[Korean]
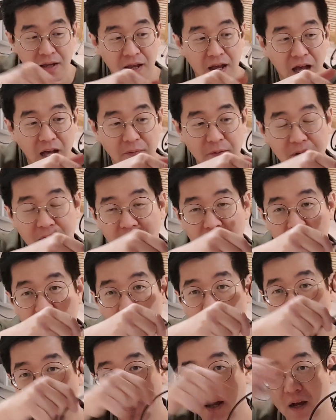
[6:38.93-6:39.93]
아니면
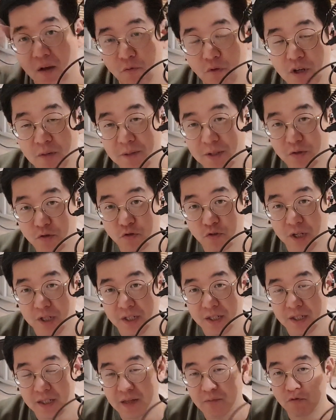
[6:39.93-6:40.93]
카메라가 위험해질 수가
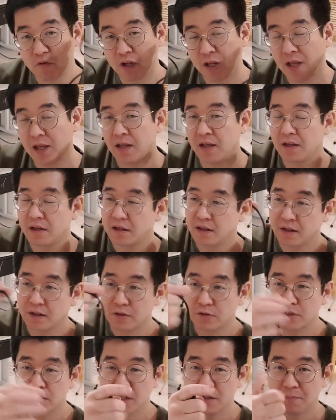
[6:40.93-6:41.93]
있기 때문에 이렇게
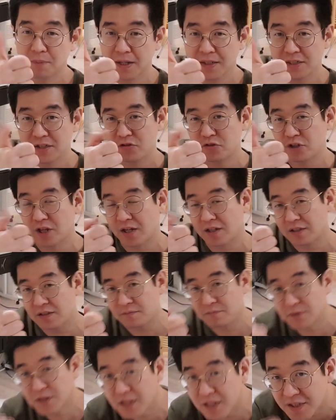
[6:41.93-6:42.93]
천이 빠질 수 있게끔
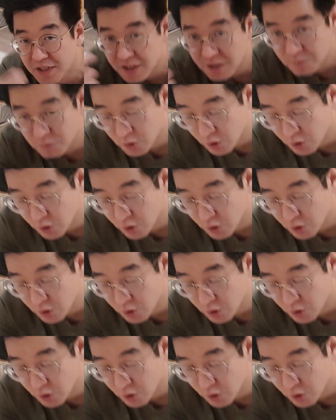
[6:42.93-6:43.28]
그런 느낌도